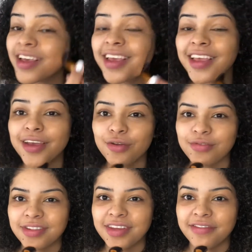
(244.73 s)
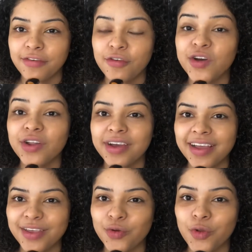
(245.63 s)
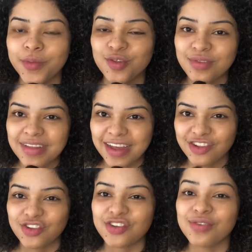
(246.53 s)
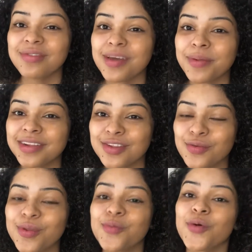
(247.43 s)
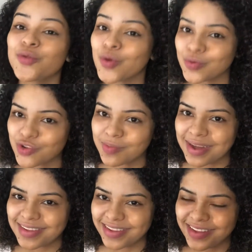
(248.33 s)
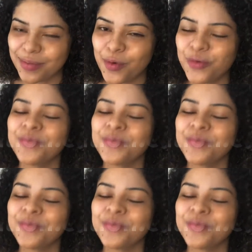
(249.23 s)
Inclusive, eu vou colocar aqui o nome do site que eu usei pra descobrir o meu tom de base, tá bom?